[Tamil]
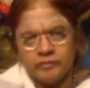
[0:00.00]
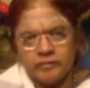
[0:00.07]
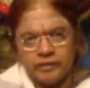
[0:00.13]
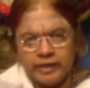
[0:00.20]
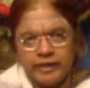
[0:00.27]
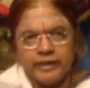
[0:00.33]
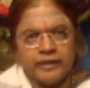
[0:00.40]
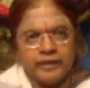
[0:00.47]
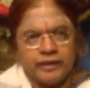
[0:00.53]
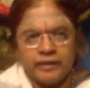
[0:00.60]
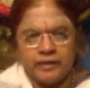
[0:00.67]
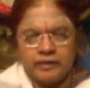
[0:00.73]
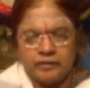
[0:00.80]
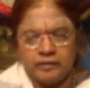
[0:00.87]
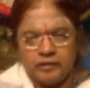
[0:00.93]
இயலலை
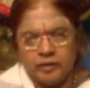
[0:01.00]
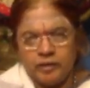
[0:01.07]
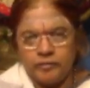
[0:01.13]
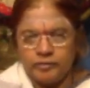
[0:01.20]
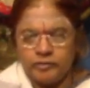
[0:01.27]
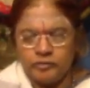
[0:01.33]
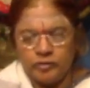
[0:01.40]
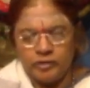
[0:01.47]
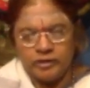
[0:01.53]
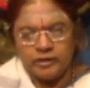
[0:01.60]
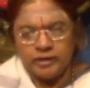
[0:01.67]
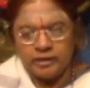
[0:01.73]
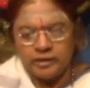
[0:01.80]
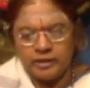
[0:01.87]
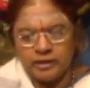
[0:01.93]
அப்படின்னு சொல்லி
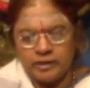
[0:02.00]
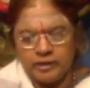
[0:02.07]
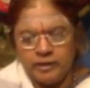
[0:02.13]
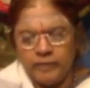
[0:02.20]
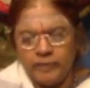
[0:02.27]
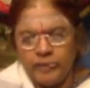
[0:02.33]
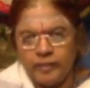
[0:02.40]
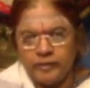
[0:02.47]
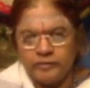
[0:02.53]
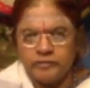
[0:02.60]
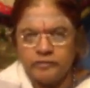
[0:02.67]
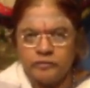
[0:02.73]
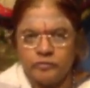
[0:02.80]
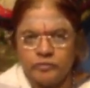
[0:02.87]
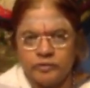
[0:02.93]
கேட்குறாங்க
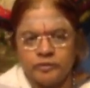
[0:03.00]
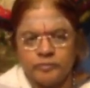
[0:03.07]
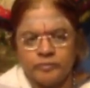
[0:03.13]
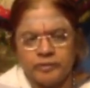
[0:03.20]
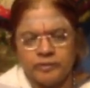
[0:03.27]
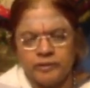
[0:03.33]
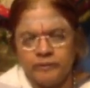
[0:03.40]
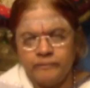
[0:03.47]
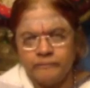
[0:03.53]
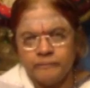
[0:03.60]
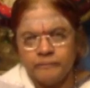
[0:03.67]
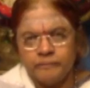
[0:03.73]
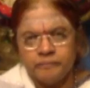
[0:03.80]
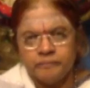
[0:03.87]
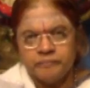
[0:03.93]
இன்னும் கொஞ்சம் பேர்
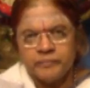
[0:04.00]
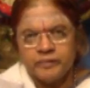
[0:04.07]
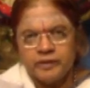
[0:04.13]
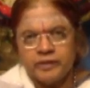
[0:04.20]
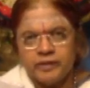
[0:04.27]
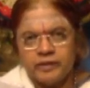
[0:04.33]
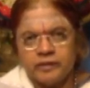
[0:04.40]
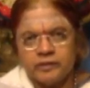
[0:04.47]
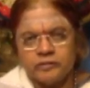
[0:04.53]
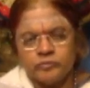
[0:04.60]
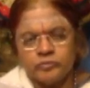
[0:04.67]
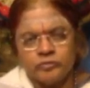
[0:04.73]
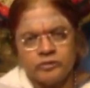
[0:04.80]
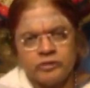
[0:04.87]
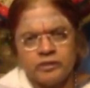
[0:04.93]
எங்களுக்கு
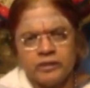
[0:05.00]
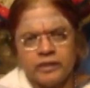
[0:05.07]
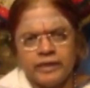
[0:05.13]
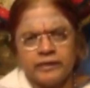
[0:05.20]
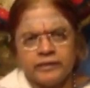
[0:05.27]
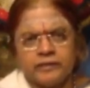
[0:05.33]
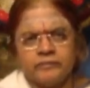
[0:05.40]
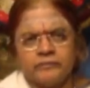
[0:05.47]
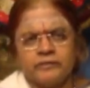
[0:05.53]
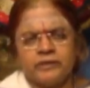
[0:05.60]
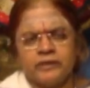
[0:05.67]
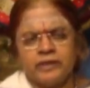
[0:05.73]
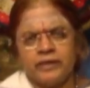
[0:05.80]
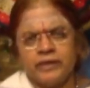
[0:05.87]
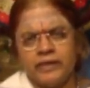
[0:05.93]
சுற்றி நான்
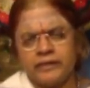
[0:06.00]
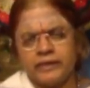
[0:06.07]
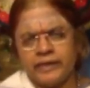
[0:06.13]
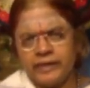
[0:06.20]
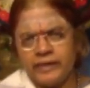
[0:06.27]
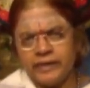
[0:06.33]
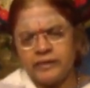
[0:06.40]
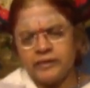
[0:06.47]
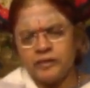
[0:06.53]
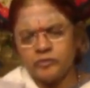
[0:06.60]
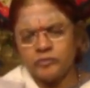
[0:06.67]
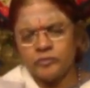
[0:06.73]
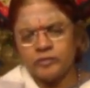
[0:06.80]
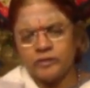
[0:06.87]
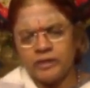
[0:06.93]
வந்து எல்லாம் நல்ல
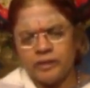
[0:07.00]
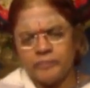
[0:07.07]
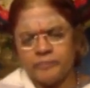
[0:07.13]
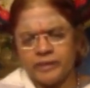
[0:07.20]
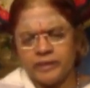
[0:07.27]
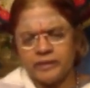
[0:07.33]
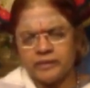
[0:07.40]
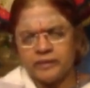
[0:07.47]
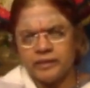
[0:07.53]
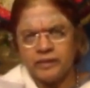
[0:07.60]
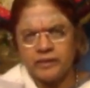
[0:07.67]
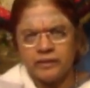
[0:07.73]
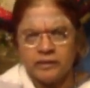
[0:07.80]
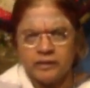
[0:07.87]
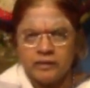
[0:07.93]
எண்ணத்தோடு தான் நான்
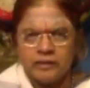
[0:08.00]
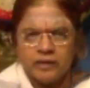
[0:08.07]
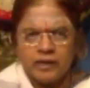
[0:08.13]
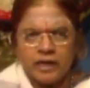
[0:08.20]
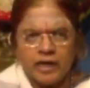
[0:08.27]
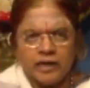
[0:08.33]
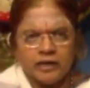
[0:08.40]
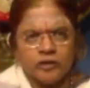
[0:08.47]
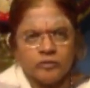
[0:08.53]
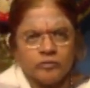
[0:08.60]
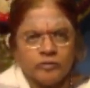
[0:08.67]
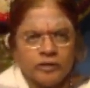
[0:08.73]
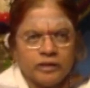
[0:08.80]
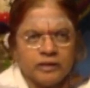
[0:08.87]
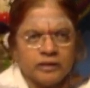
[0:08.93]
பழகிறேன் ஆனால்
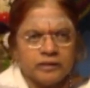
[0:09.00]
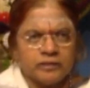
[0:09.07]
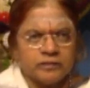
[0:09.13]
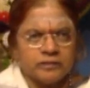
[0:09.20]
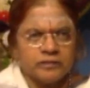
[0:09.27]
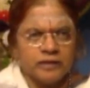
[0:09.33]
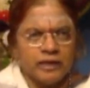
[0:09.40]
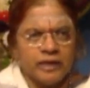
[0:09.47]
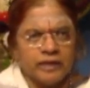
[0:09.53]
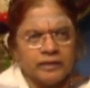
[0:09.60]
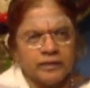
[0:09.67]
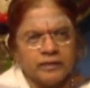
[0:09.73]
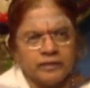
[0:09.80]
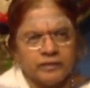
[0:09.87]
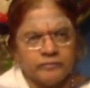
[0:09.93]
கூட
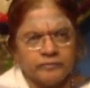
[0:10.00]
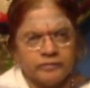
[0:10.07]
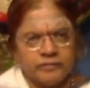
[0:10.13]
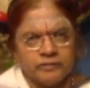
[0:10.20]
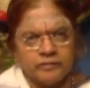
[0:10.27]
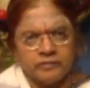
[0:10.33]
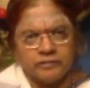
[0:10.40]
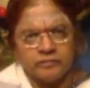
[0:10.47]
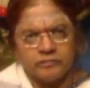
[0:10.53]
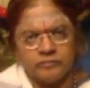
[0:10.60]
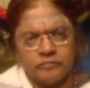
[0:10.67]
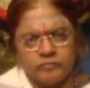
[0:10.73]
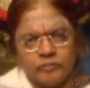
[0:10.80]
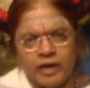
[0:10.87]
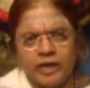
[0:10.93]
எல்லாரும் என்னை வந்து
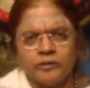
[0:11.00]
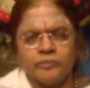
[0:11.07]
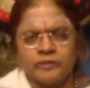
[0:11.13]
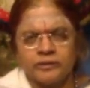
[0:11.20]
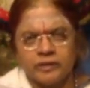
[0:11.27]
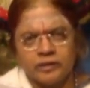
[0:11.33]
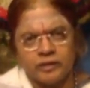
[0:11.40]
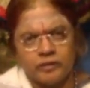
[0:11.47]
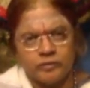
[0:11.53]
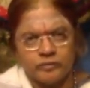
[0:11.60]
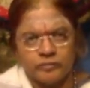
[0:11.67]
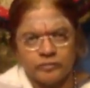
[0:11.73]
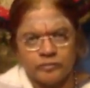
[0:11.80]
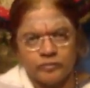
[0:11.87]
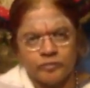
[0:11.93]
மாறுபட்ட
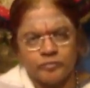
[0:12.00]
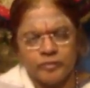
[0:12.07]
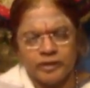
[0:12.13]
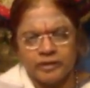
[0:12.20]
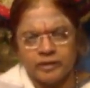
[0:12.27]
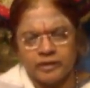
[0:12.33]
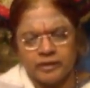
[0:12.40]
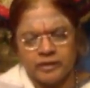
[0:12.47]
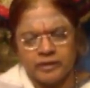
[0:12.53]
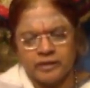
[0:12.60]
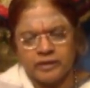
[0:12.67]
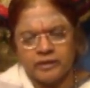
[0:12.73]
கண்ணோட்டத்தோடு பார்க்குறாங்க